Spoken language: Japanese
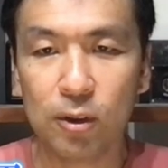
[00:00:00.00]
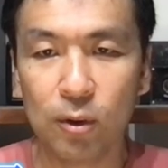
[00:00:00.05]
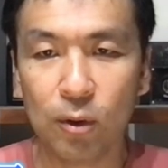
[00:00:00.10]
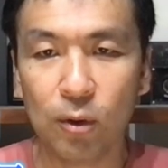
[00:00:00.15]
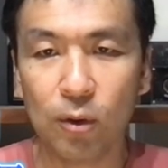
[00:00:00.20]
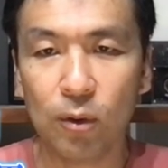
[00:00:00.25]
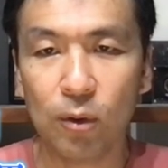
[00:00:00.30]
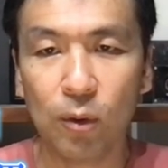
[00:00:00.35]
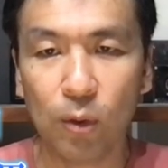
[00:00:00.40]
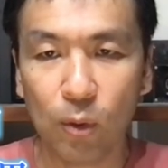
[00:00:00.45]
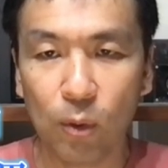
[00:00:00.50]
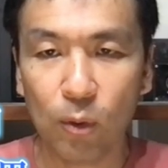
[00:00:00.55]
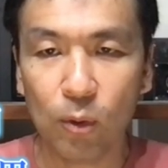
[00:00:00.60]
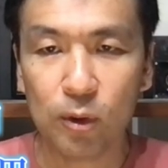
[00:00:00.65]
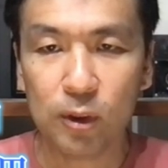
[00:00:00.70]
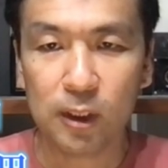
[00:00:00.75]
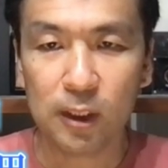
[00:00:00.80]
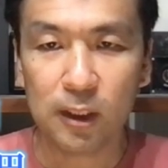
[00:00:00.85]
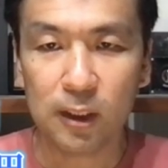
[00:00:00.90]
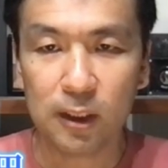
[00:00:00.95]
の
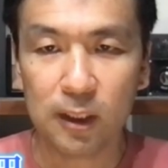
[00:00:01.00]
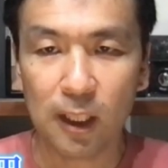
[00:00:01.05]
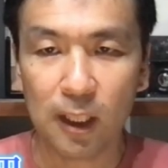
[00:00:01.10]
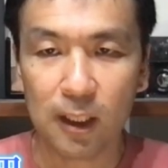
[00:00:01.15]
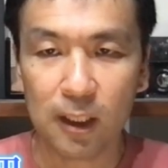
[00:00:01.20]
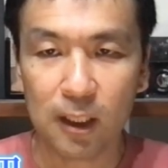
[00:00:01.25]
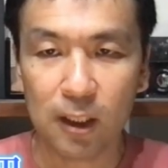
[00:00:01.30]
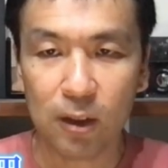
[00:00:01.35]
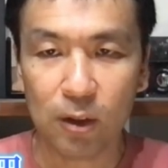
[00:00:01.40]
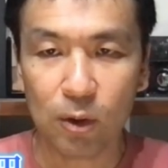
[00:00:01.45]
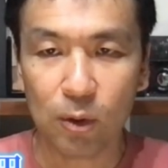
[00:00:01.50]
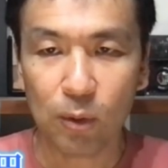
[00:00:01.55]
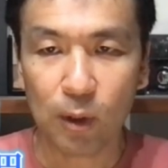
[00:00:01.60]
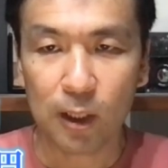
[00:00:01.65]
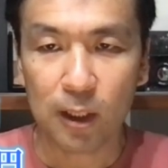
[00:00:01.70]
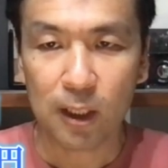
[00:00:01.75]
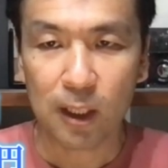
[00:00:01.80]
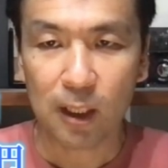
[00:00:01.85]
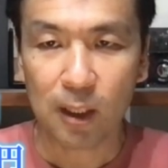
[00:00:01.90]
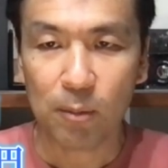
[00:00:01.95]
法人税金と
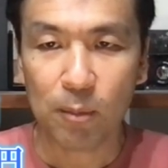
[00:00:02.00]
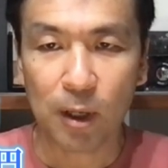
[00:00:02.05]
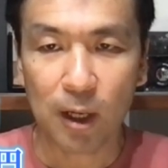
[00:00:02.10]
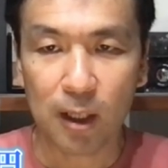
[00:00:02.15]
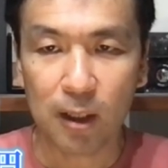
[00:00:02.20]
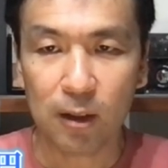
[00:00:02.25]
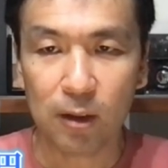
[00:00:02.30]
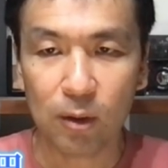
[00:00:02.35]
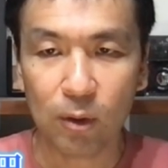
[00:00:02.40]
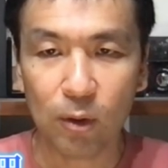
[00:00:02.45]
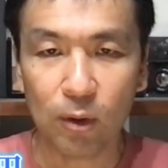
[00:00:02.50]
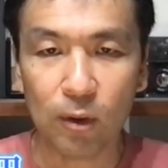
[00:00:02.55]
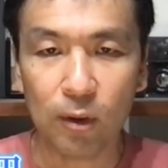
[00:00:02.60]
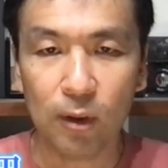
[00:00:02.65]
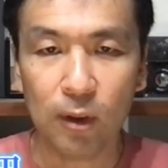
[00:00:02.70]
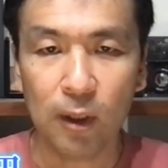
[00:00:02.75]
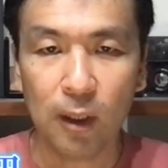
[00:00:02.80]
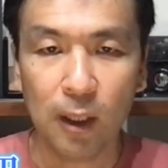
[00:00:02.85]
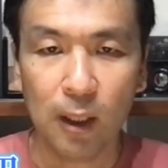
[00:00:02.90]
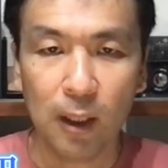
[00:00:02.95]
割7万円と
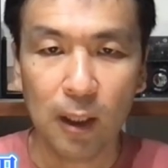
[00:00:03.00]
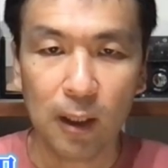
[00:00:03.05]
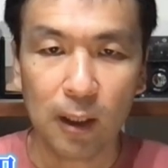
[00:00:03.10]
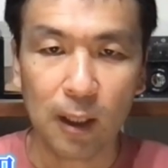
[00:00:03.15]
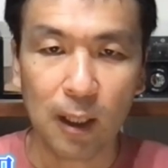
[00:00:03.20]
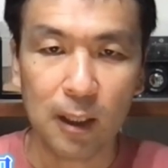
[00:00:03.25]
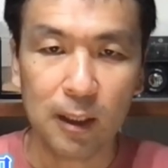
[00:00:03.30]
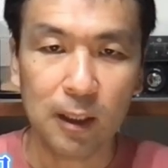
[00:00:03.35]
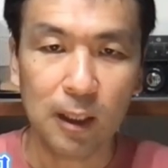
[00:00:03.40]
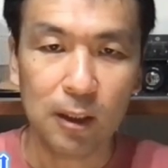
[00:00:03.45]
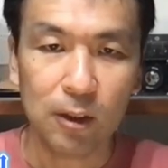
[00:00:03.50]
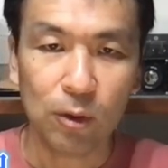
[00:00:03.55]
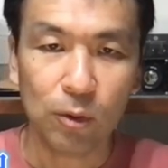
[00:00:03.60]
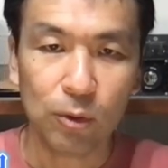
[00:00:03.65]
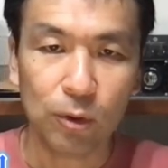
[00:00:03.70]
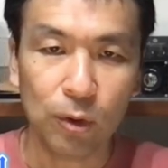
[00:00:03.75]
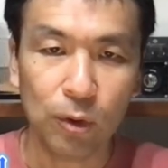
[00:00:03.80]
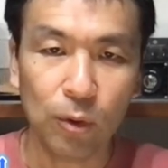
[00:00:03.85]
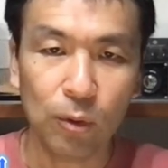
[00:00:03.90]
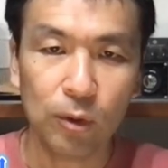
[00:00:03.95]
会計
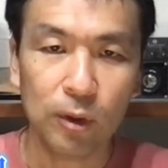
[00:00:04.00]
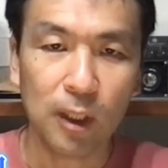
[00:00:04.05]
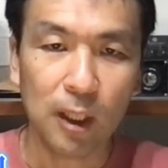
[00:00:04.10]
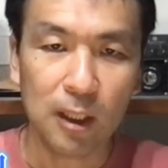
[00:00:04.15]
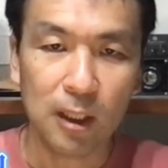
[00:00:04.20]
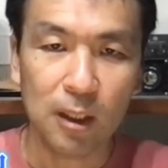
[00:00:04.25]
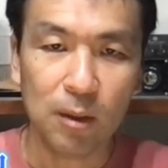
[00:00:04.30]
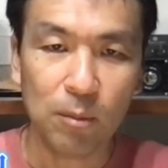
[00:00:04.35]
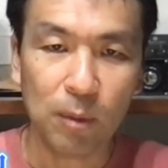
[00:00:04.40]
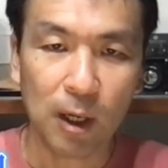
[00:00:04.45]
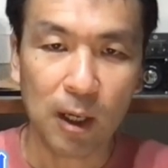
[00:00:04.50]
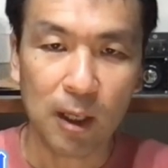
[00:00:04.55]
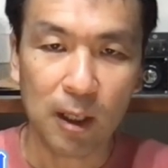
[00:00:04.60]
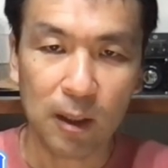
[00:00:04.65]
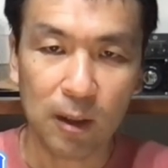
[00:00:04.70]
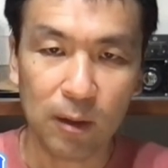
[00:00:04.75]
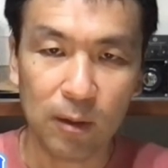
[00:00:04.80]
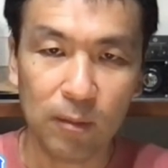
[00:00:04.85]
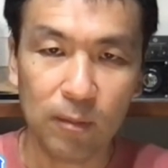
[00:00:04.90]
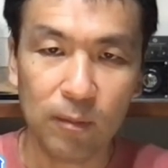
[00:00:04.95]
ソフト4.2万
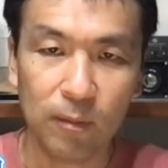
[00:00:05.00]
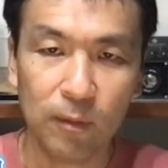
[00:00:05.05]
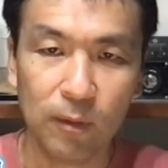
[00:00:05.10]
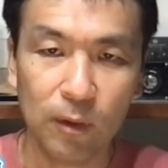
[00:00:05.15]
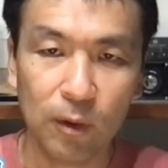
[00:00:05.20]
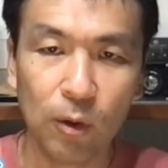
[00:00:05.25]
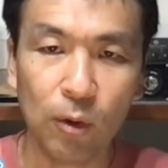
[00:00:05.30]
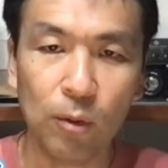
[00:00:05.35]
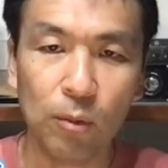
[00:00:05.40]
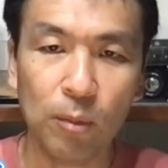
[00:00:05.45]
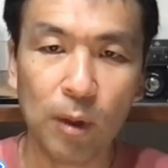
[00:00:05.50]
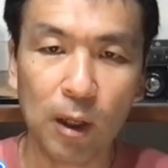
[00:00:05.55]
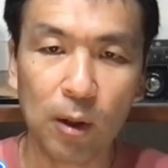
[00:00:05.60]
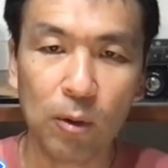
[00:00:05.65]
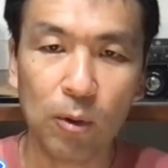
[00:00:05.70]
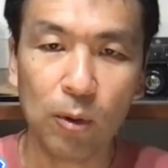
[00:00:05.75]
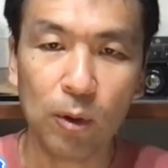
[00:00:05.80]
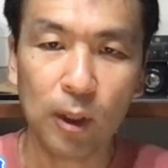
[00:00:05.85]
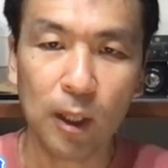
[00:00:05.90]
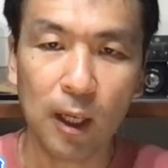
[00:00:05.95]
円の、まあ、
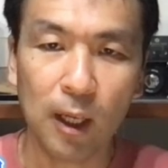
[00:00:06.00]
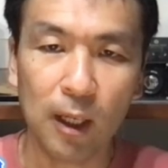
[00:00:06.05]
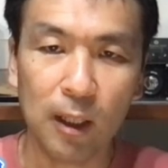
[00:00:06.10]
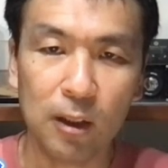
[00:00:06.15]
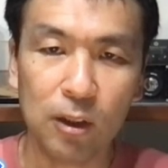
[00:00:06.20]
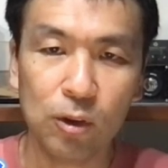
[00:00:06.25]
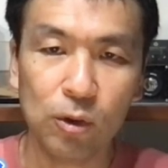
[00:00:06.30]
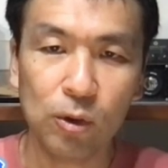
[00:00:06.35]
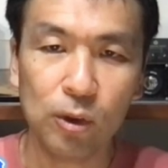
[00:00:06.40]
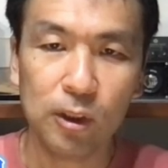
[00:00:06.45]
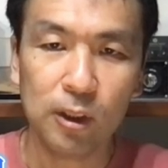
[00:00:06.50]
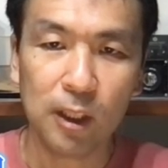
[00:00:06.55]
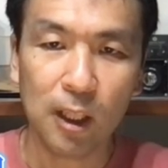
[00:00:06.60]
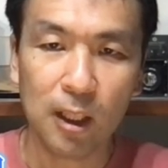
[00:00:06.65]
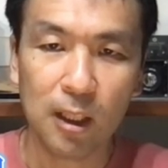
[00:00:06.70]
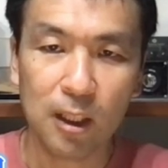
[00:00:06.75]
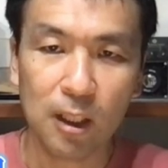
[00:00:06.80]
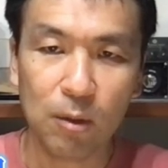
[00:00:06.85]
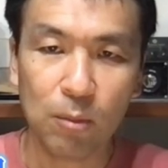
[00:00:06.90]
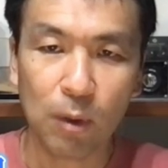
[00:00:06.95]
合計
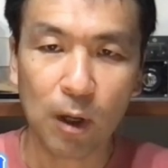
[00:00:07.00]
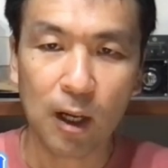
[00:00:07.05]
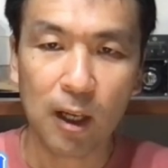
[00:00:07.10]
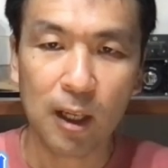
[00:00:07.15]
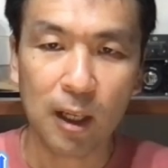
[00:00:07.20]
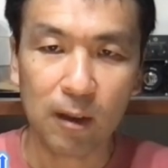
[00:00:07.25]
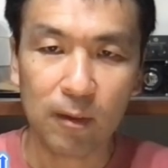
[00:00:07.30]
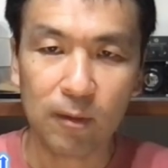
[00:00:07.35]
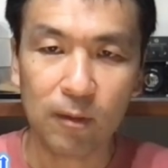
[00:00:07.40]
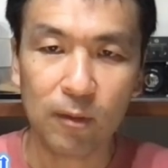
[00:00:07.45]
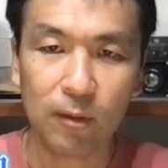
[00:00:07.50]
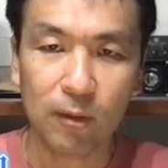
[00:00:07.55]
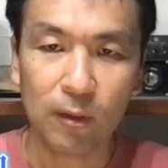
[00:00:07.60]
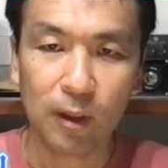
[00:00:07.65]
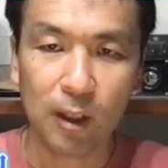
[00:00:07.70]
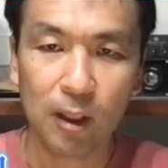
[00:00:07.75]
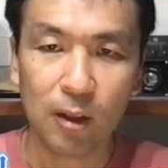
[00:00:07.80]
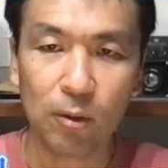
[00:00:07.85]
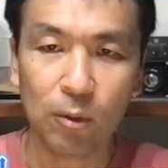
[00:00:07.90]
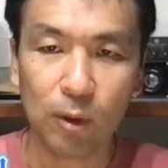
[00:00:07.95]
11.2万円
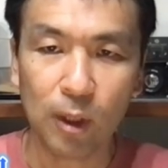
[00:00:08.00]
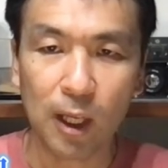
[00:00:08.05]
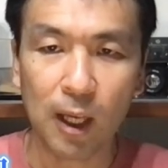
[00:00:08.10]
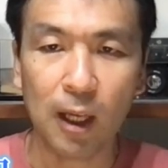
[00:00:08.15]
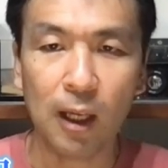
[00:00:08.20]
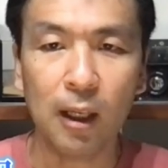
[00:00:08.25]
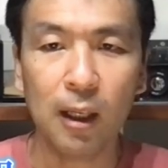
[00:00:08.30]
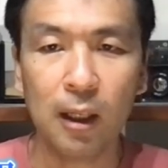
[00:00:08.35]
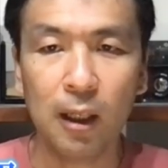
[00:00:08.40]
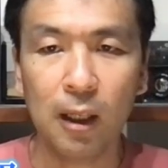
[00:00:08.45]
程度で